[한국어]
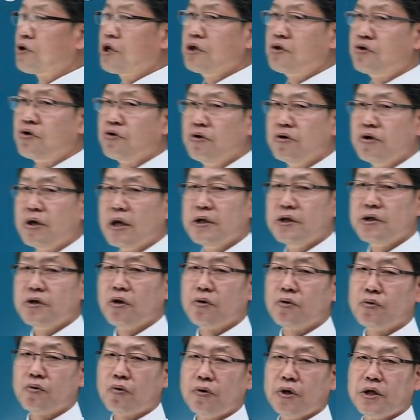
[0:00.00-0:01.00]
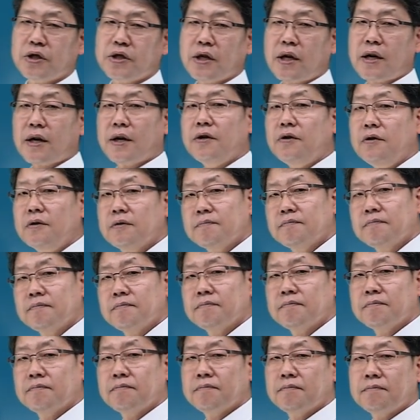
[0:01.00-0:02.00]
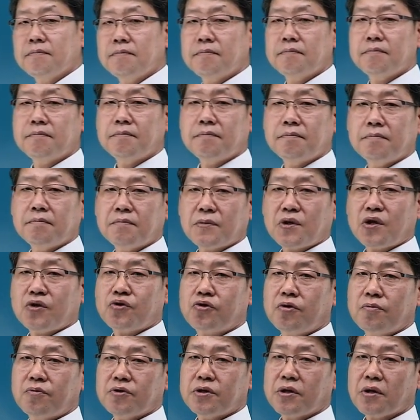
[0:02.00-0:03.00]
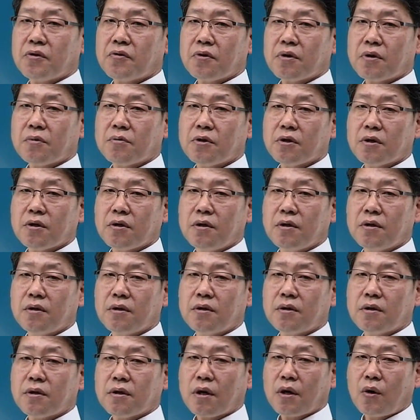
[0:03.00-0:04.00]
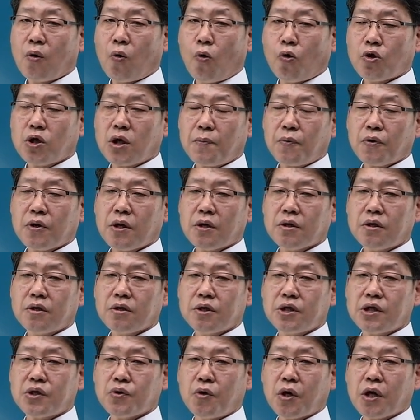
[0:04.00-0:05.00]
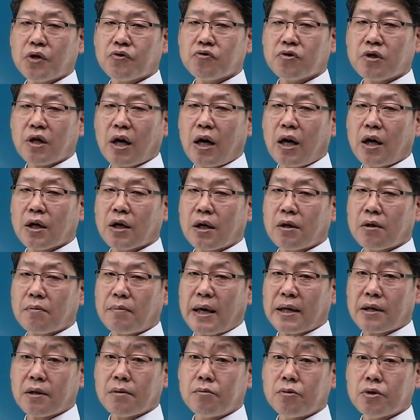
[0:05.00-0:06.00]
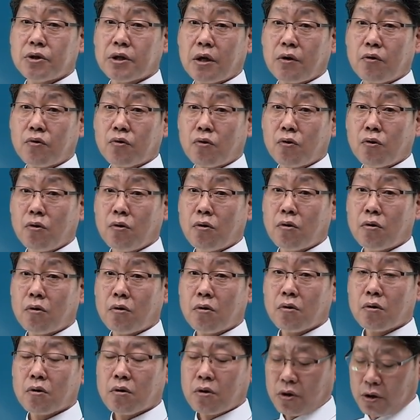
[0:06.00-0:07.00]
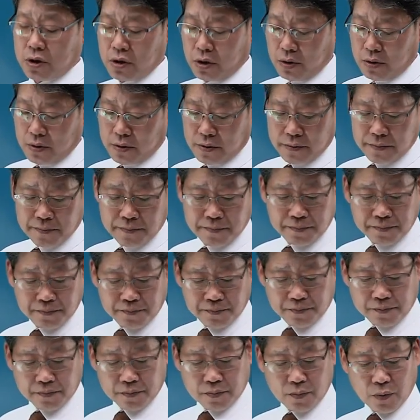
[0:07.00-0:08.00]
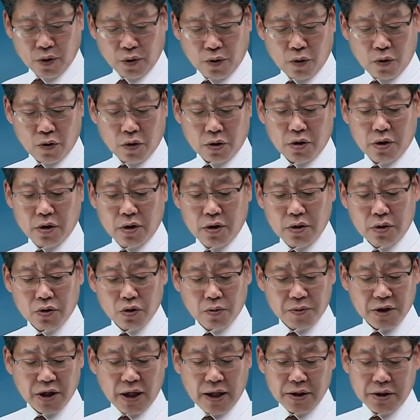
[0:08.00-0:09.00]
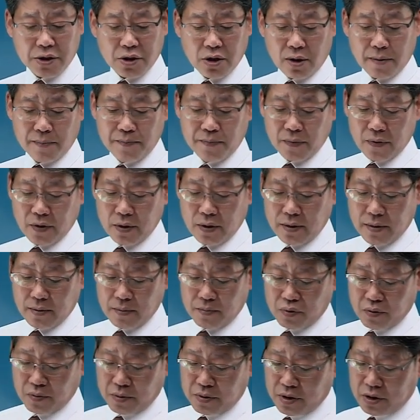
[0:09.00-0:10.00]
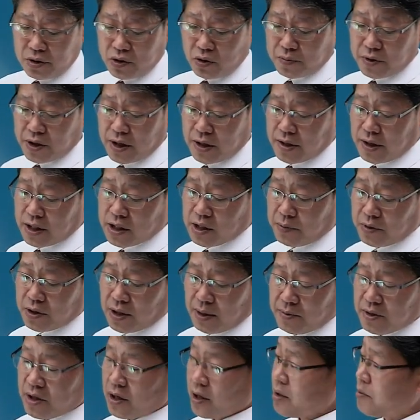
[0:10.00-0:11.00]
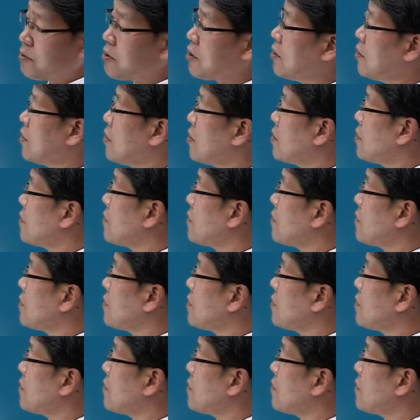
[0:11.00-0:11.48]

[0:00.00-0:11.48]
기출된 적도 있잖아요. 기출 문제로 여러분들. 50% 예, 지원해준다 해서 맞는 문장으로. 그렇죠? 뭐 이런 것들 좀 차이점 부분들 좀 체크하시면 됩니다. 여러분들.